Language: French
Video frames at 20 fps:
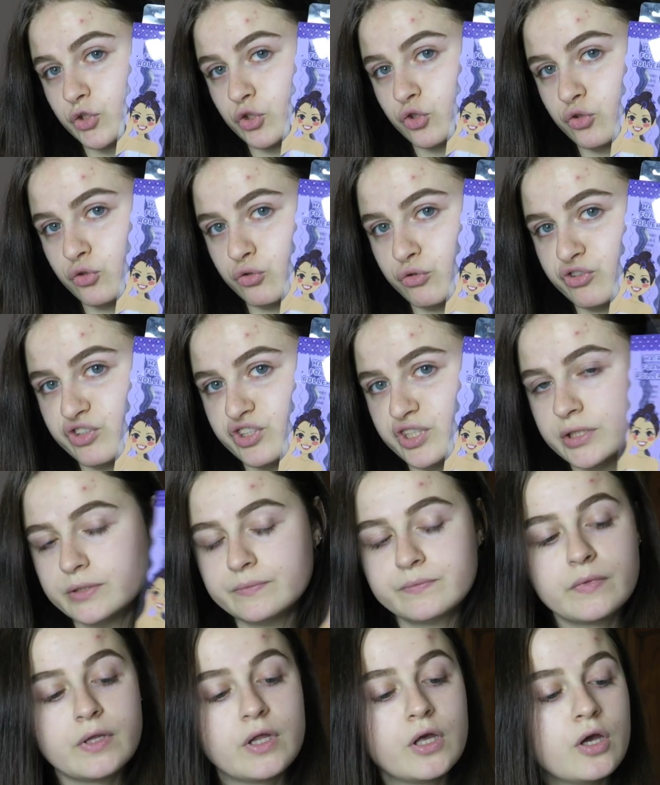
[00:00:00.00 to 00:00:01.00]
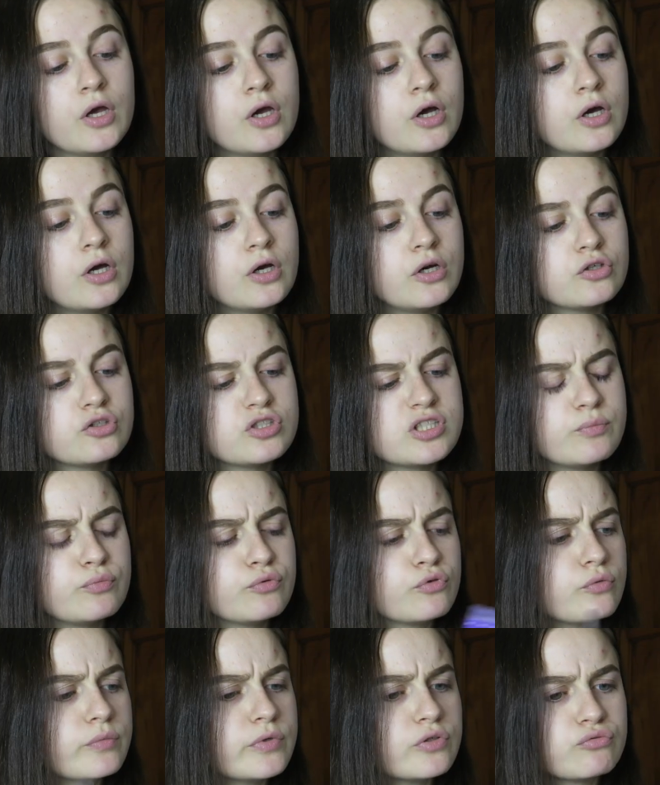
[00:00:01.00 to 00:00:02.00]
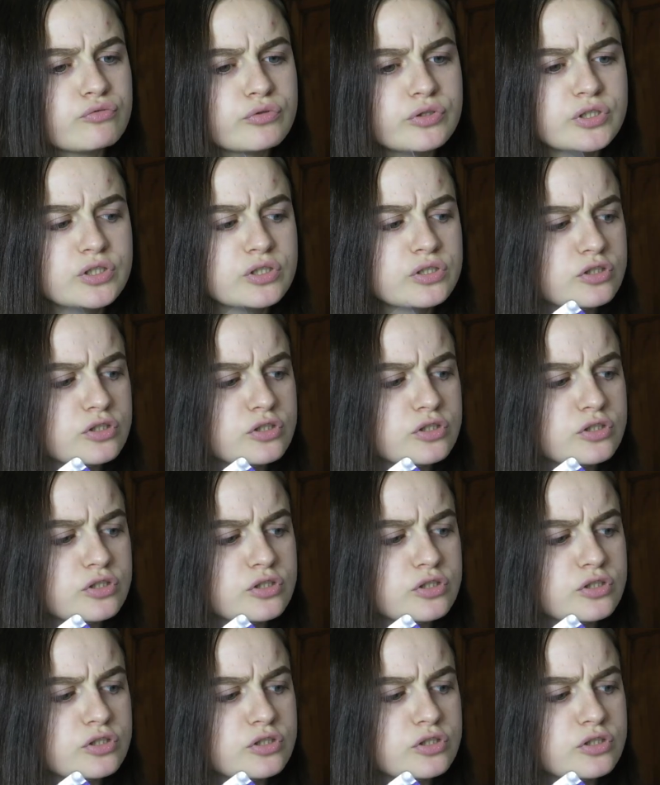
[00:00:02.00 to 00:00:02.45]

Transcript: ceci. Euh, je sais plus combien je vous ai dit